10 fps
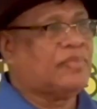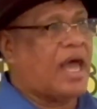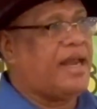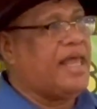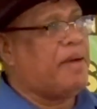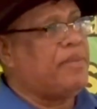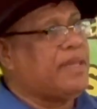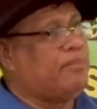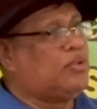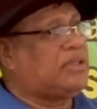Ada yang
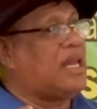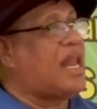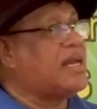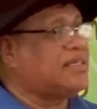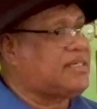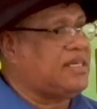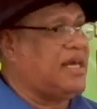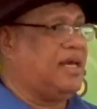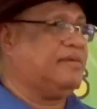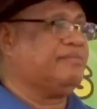menyebut
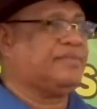lansia,